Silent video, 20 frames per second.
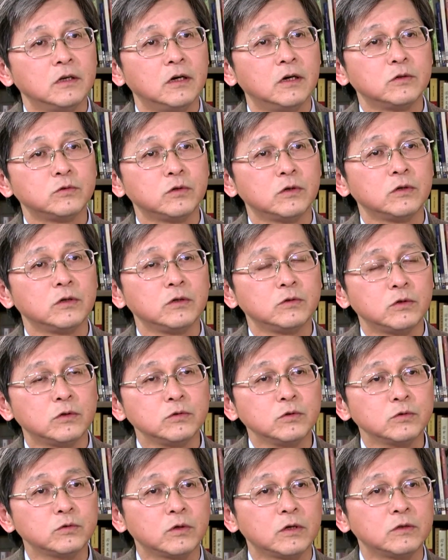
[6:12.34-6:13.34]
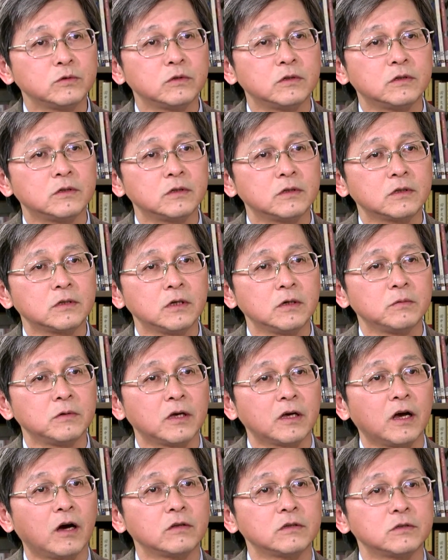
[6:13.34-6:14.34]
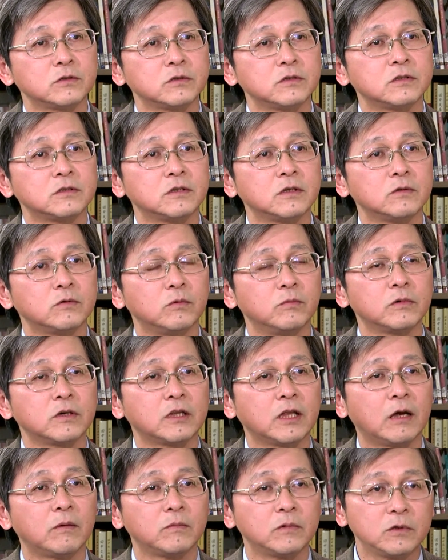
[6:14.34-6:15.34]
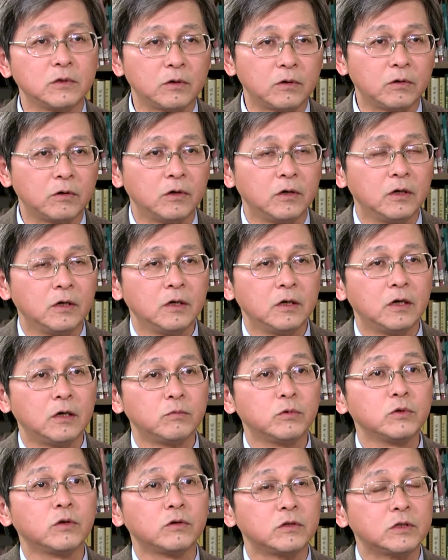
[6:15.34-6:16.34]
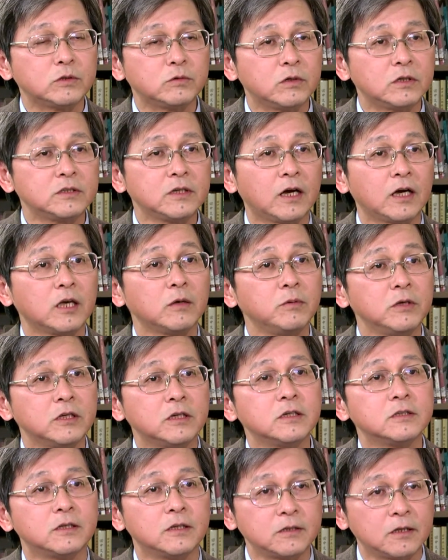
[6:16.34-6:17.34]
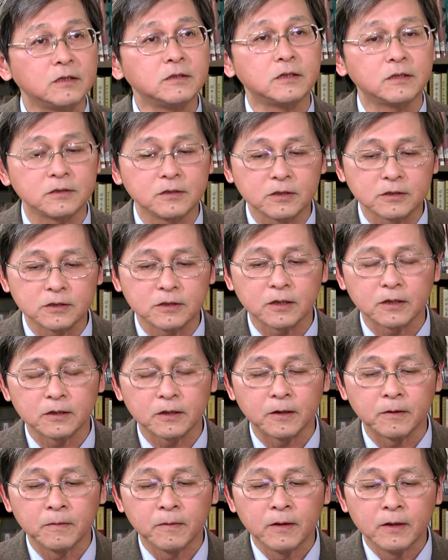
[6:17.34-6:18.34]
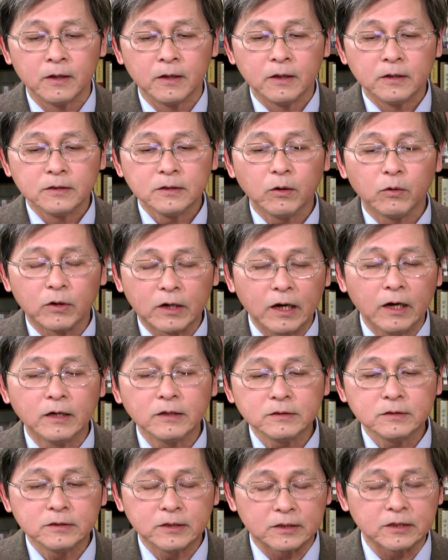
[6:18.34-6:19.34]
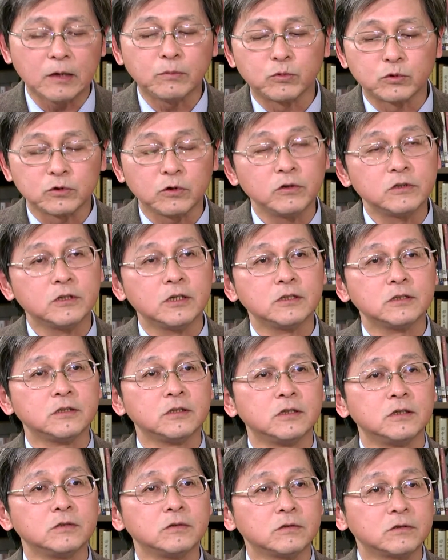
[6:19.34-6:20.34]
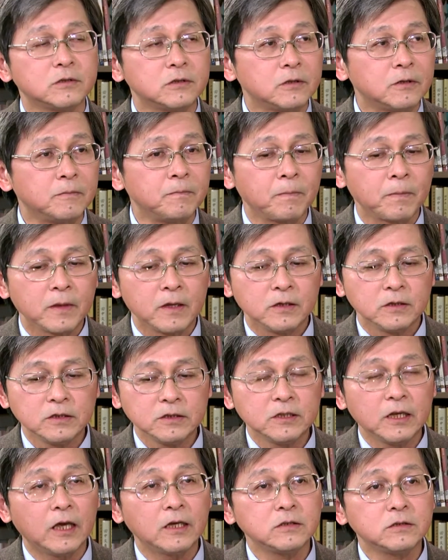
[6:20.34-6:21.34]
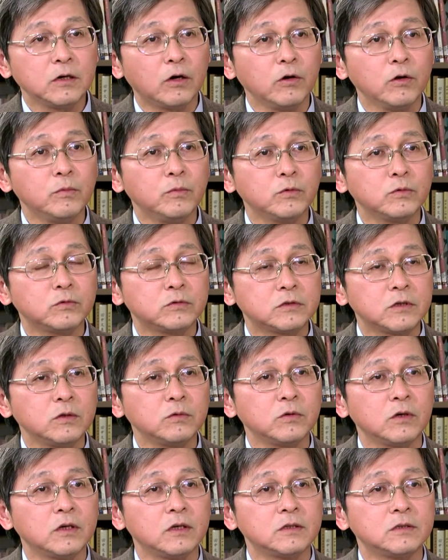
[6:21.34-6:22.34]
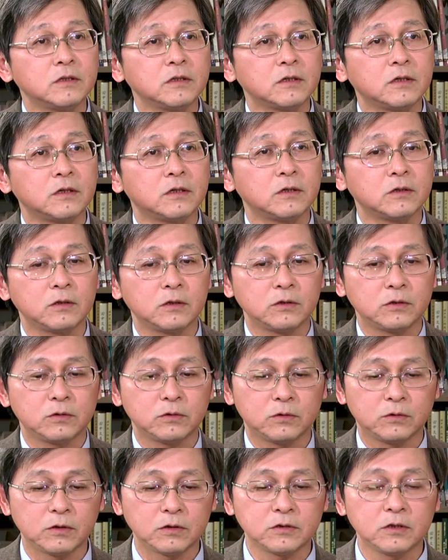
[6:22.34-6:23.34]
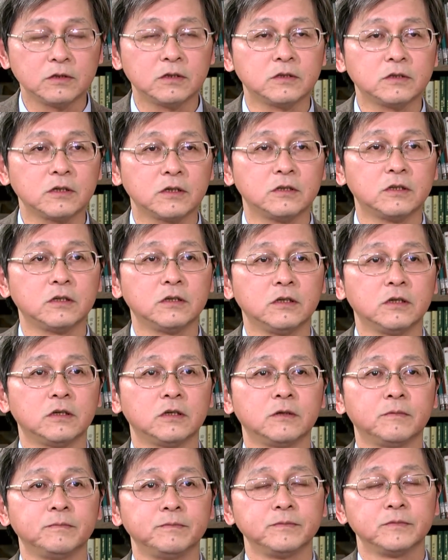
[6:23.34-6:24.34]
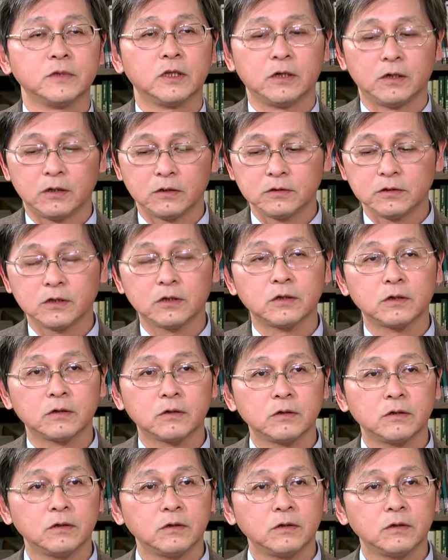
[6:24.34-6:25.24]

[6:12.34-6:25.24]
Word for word: 呃学学术水准特别高的学生，我们给他们有呃不同的机会，像 AP 课程等等这些的。那我刚刚想再补充一件事情就是。现在教育部针对这个学生的这个能力，呃，这个